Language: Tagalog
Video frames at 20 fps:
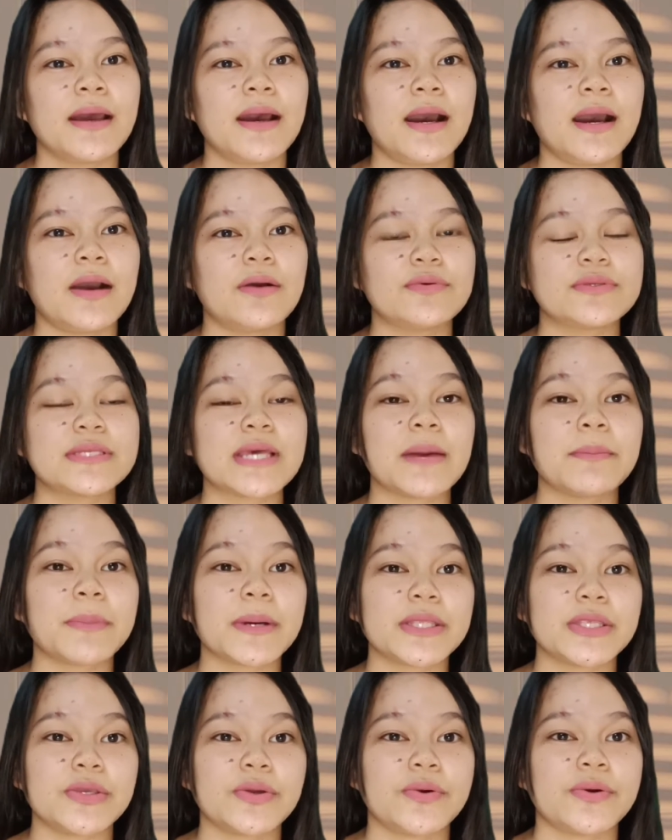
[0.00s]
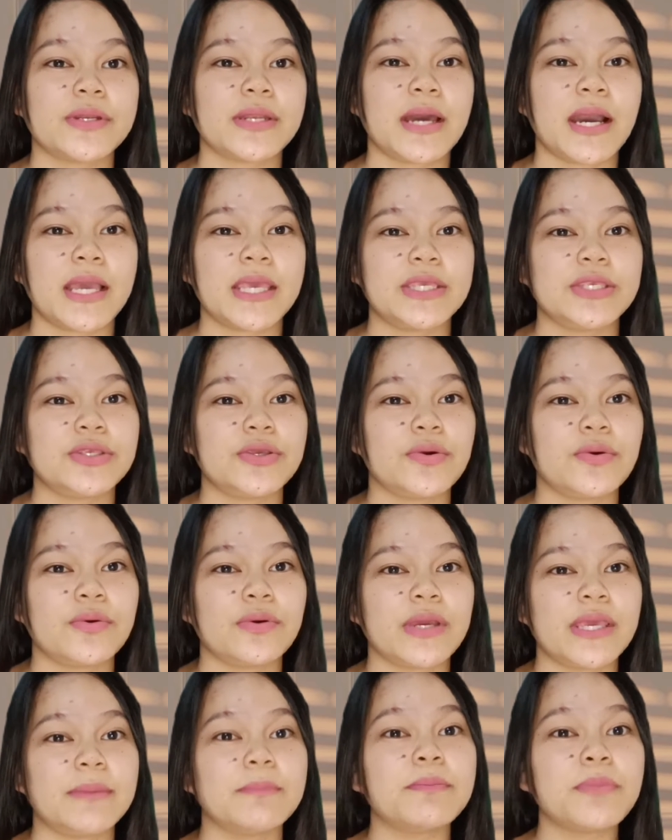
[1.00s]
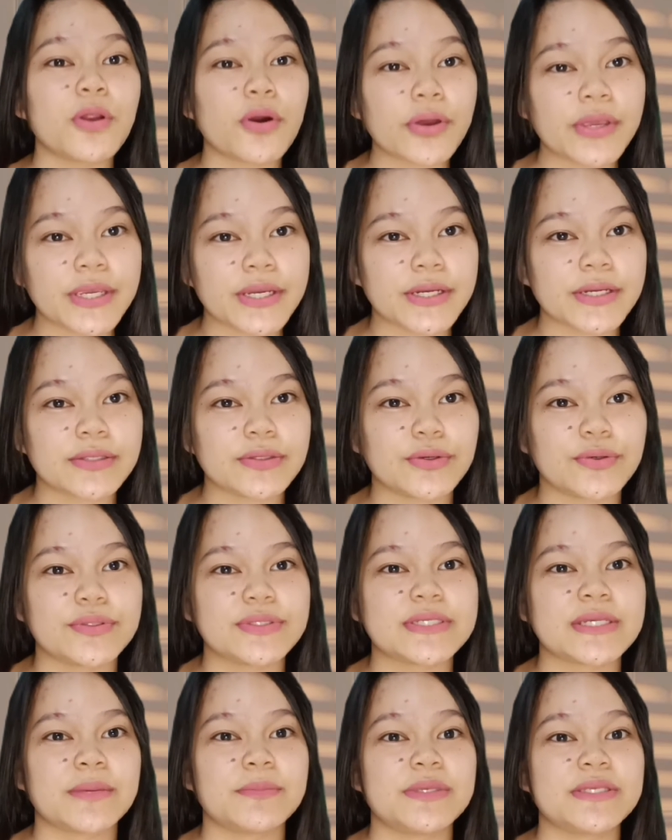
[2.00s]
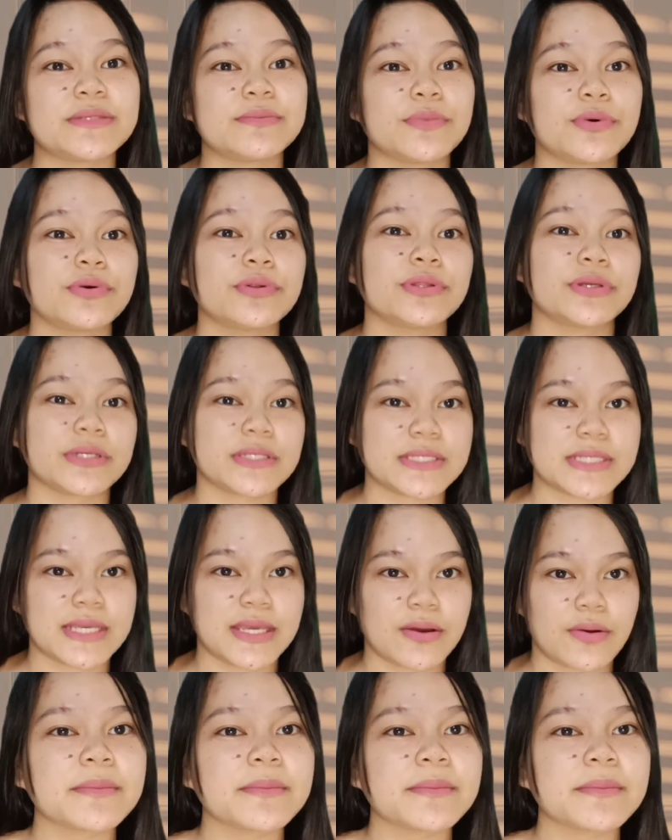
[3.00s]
uh, usapan nyo ng inyong employer doon sa mismong nursing.